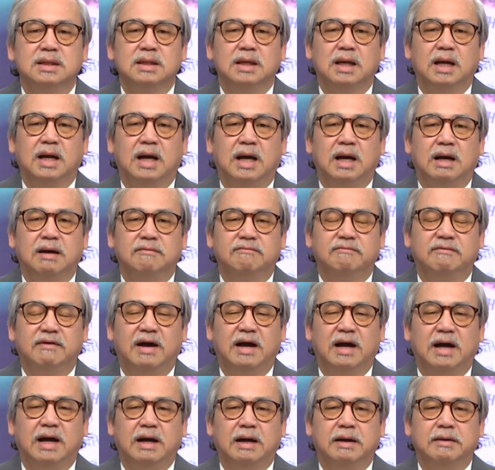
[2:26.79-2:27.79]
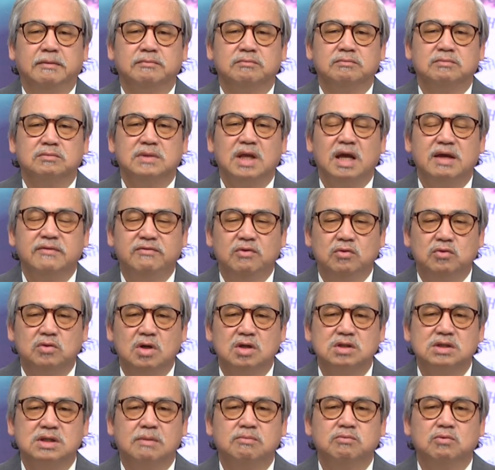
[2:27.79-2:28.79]
à, và thay
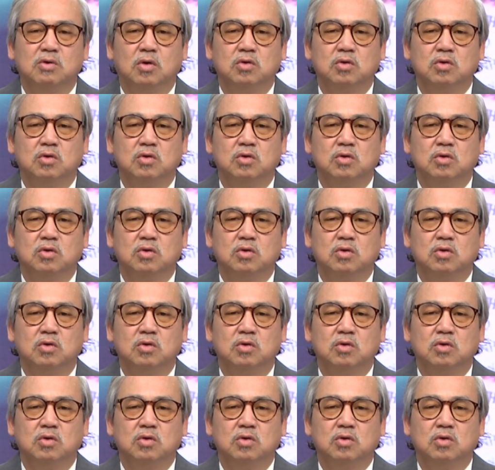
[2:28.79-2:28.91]
filter xong